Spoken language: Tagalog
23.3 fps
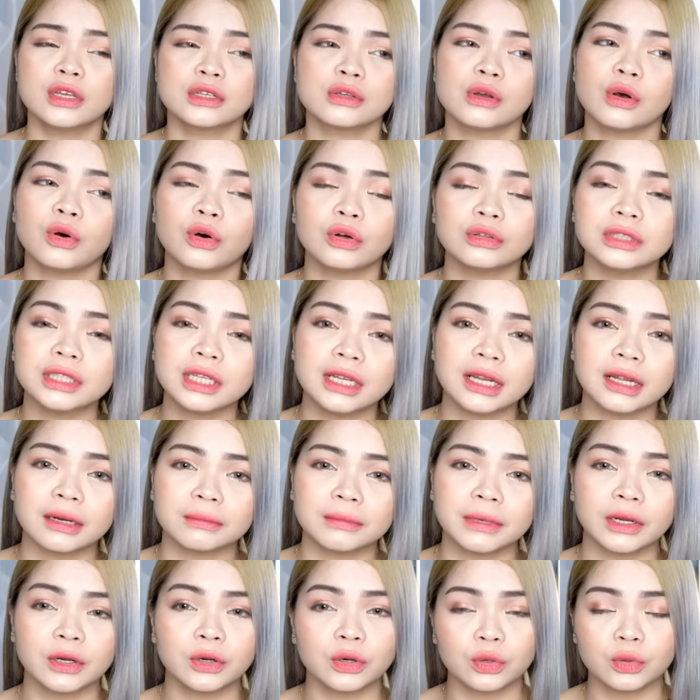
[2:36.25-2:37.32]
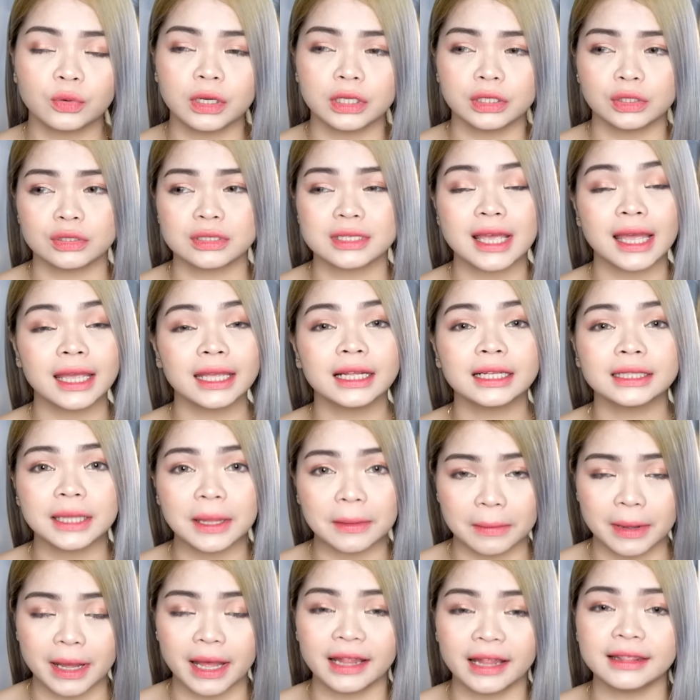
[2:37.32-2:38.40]
So, konti lang makukuha nyo. Sayang
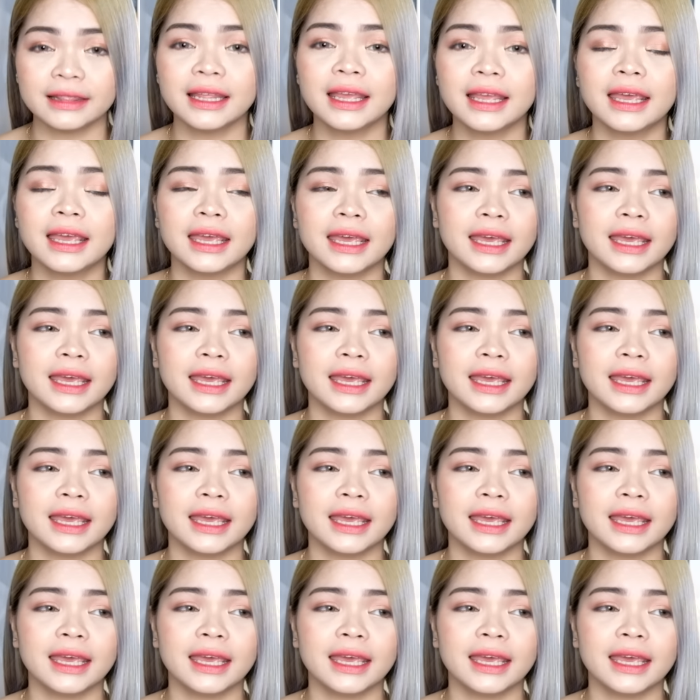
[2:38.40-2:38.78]
naman.